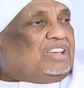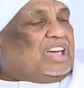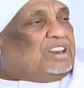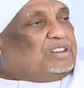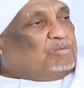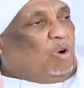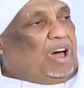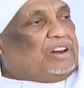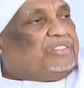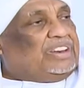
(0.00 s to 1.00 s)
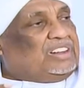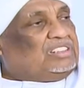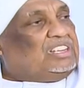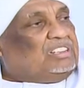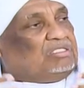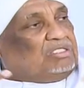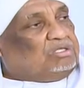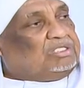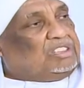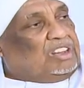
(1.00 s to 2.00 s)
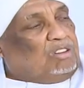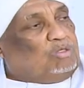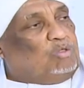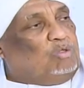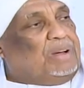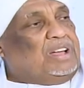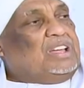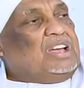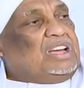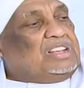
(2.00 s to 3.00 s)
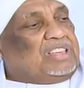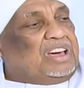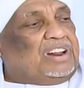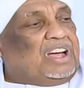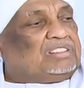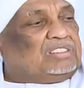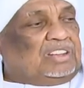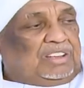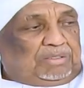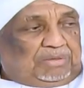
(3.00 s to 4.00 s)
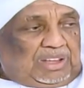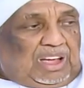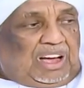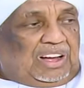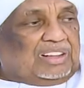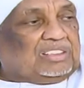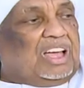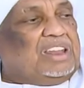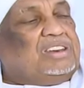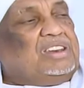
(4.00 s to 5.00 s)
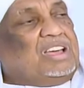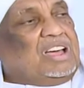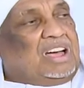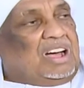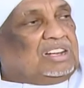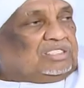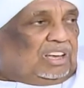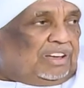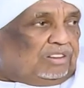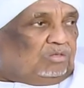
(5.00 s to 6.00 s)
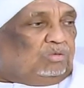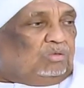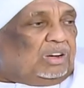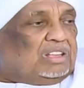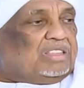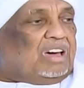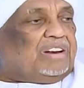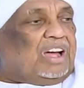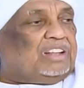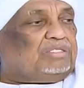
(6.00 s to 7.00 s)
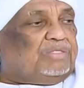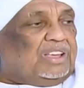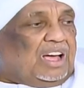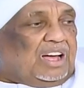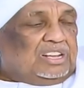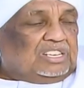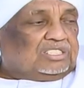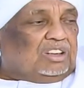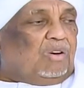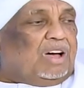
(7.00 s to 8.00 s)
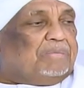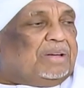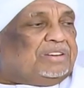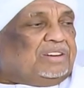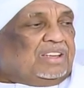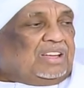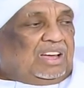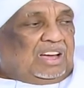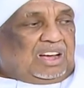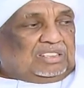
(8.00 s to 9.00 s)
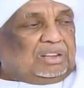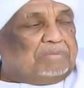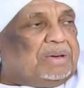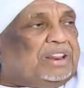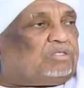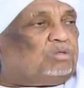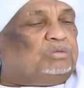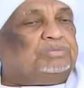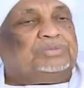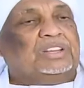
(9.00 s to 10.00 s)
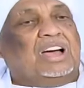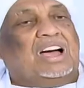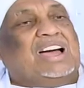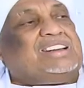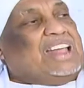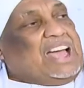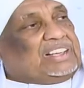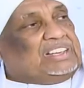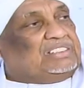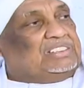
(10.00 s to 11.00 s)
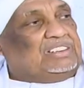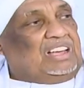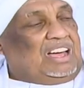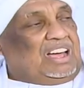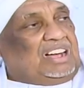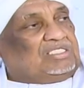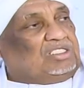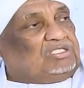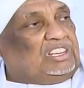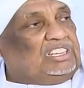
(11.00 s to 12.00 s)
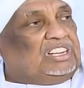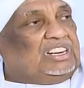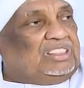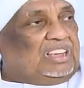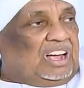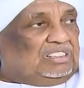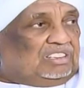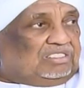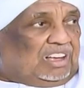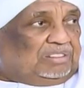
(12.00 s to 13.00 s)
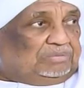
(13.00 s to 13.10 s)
يعني المعارضة التي تسند الحكومة إذا رأت فيها خطأ أظهرته وإذا رأت فيها صوابا آه، سمنته آه، لكن آه، التصعيد الذي حدث